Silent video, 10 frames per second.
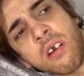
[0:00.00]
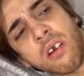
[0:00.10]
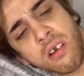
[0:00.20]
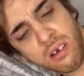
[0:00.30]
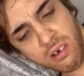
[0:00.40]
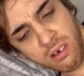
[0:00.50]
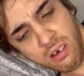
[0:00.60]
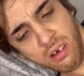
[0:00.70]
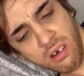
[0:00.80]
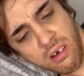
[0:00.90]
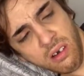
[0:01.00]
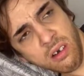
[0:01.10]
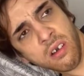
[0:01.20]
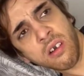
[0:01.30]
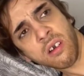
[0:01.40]
pra pedir troco
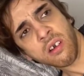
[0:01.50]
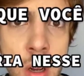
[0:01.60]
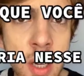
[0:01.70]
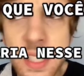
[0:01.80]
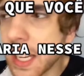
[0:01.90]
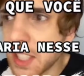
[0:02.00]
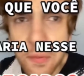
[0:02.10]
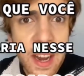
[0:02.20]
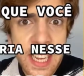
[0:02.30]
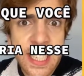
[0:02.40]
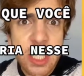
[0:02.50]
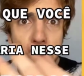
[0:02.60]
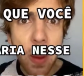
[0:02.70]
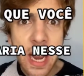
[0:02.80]
que, que você faria nesse